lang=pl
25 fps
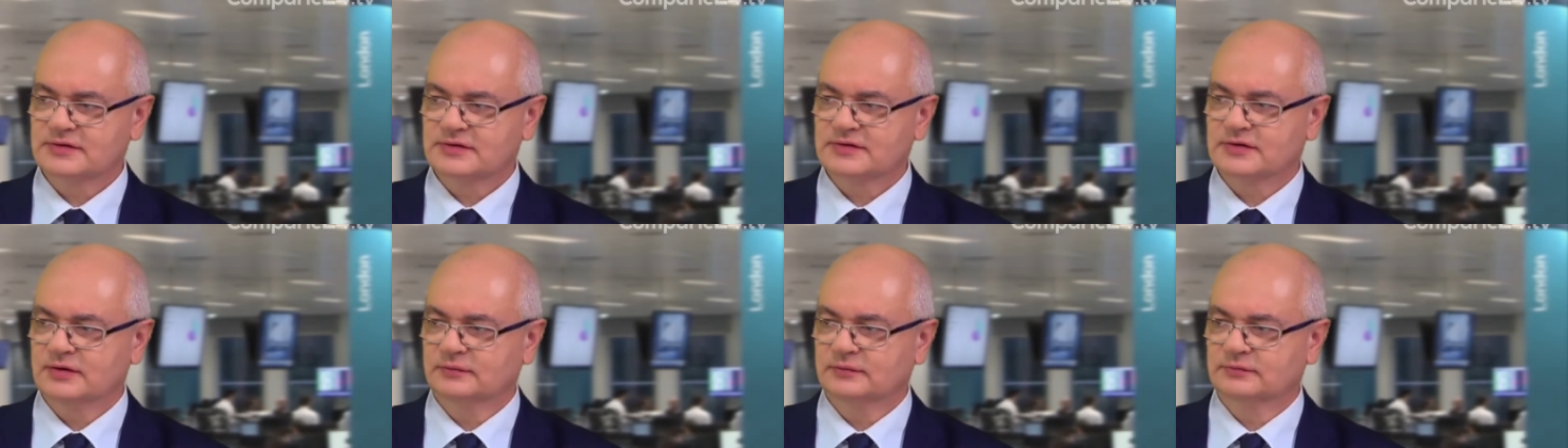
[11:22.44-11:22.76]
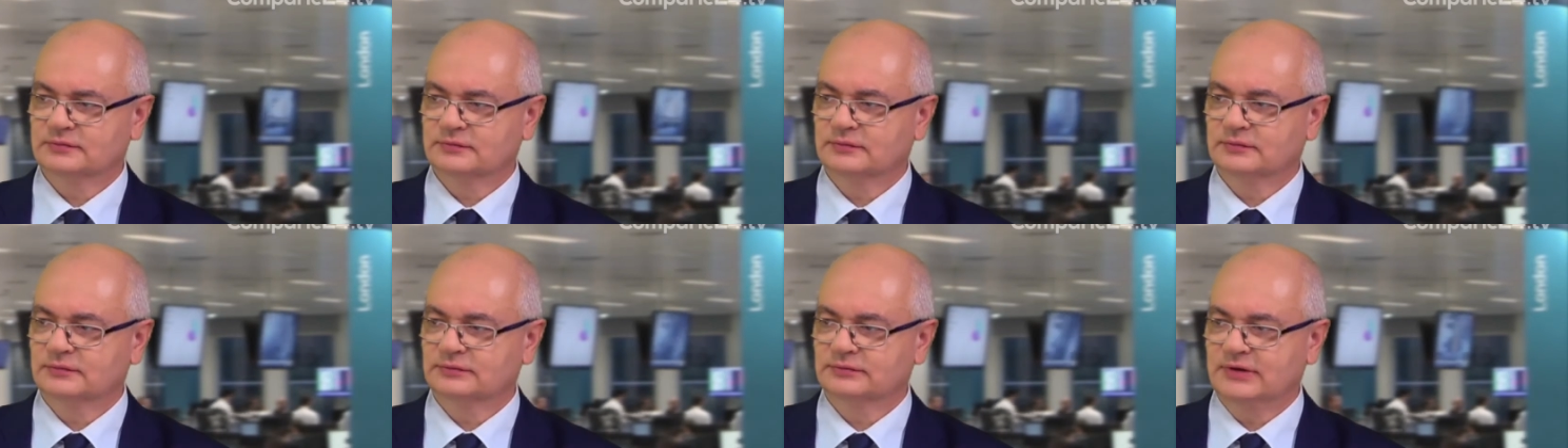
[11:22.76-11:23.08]

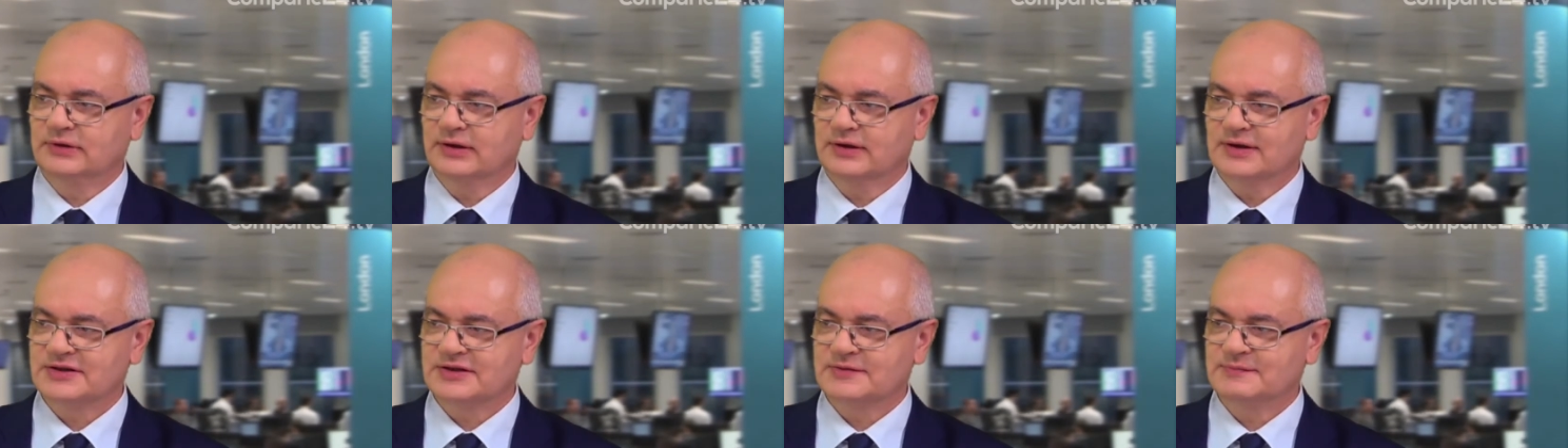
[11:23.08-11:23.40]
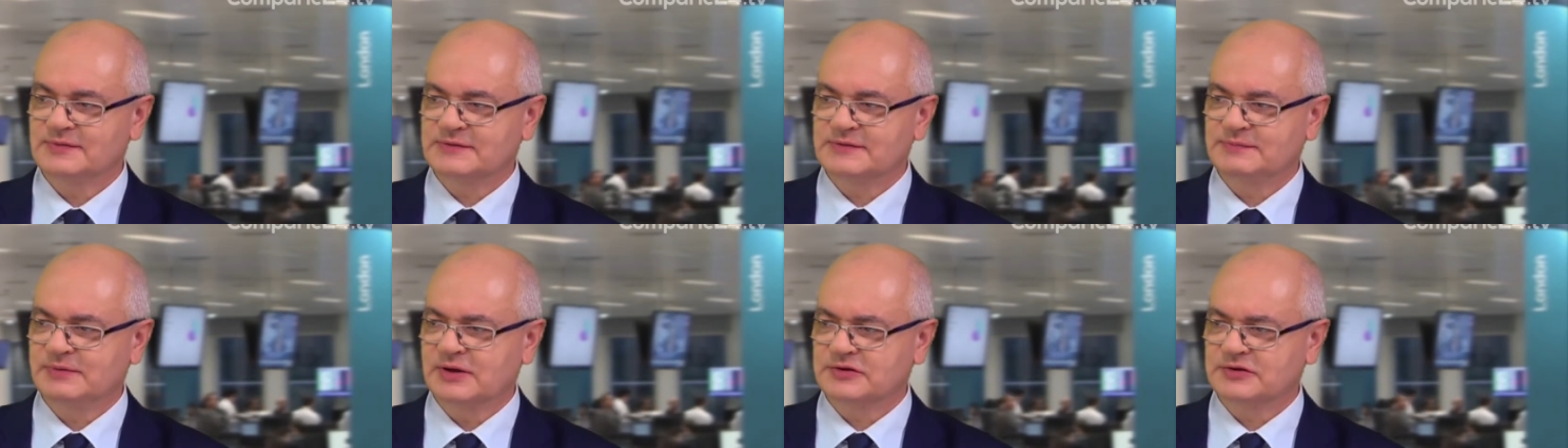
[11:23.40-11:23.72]
są teraz
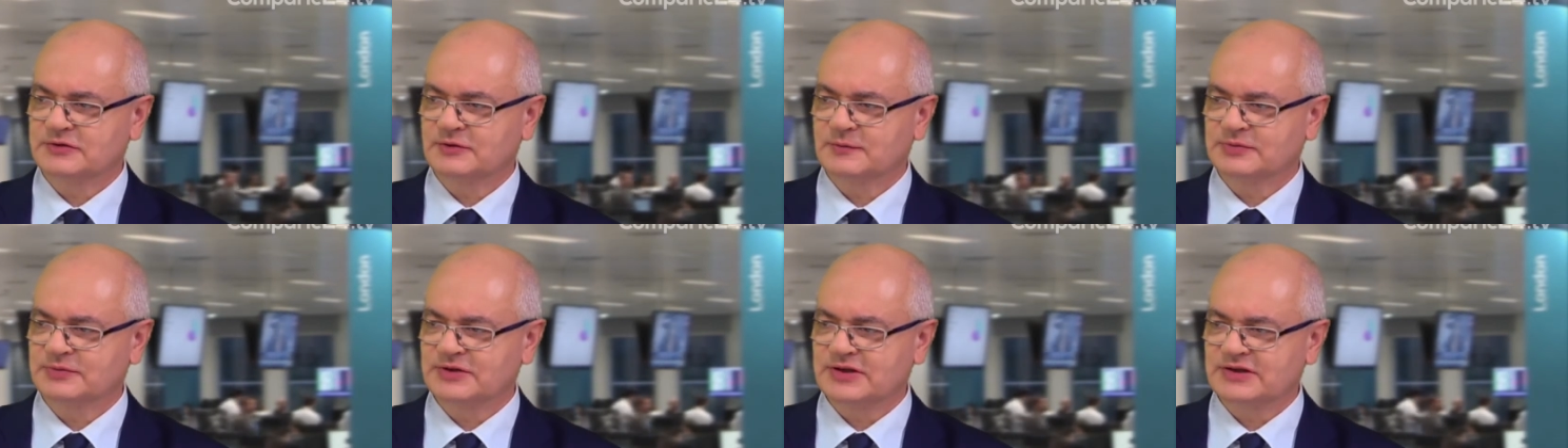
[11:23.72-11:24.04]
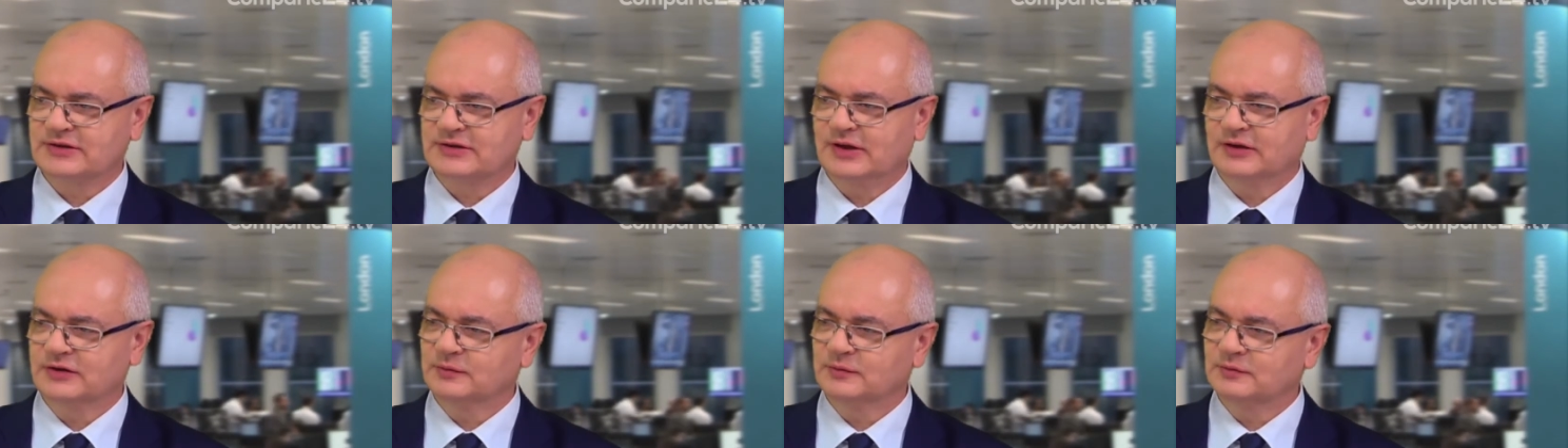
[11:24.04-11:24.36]
bezpieczną
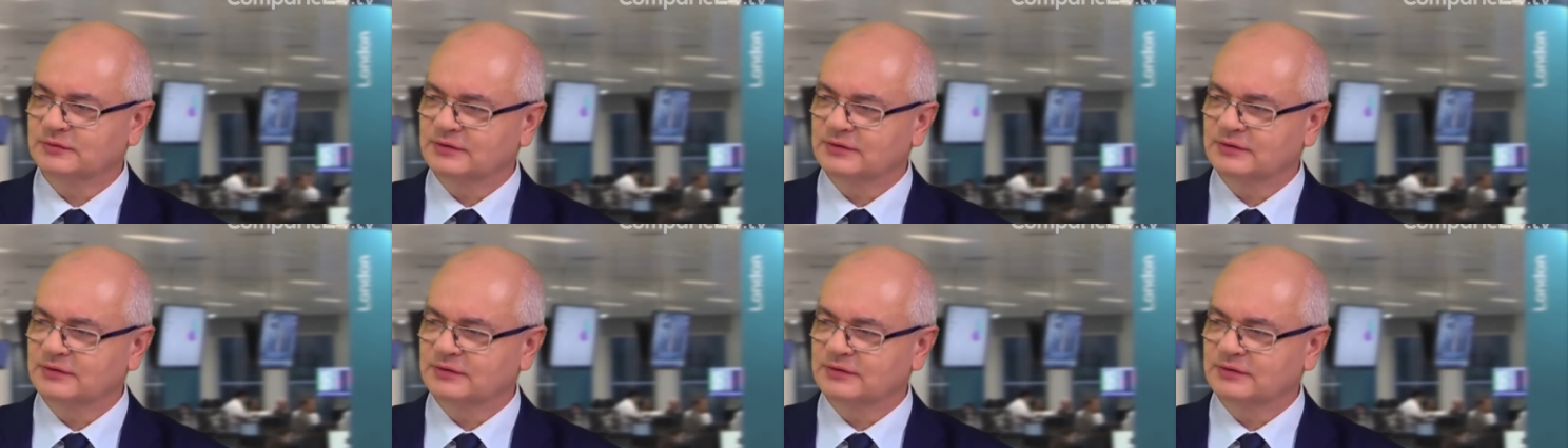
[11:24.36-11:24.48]
przystanią?